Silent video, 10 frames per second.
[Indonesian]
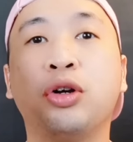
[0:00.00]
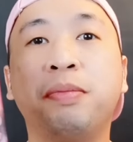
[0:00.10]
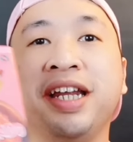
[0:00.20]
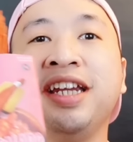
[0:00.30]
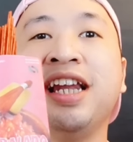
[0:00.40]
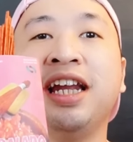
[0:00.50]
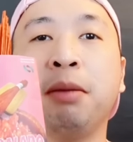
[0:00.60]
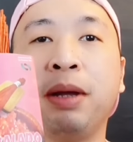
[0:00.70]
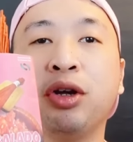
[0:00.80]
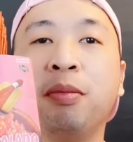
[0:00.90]
Aku beri nilai
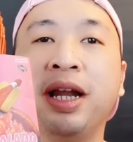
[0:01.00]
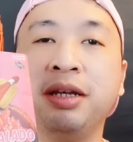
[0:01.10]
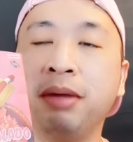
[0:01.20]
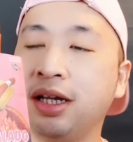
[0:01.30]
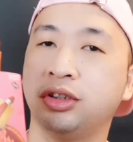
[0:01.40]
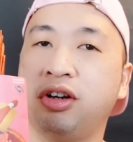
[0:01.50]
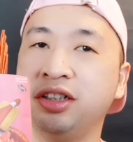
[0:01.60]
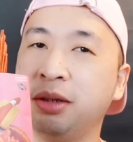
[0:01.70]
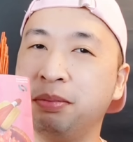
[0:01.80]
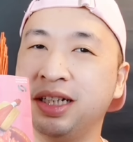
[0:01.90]
8,5
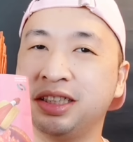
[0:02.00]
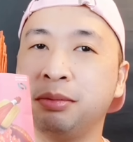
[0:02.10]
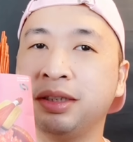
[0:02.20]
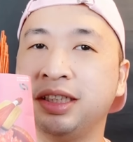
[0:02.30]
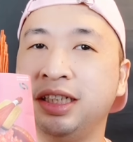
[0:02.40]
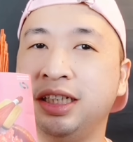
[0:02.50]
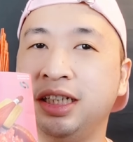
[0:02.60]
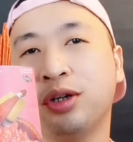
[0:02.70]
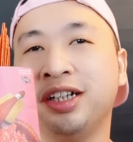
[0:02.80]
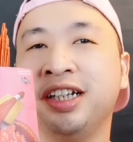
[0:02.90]
soalnya pedasnya
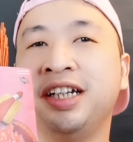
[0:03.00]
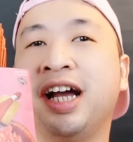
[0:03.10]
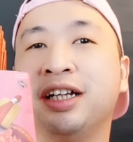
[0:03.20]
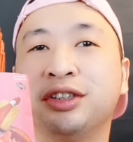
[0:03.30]
masih kurang nendang.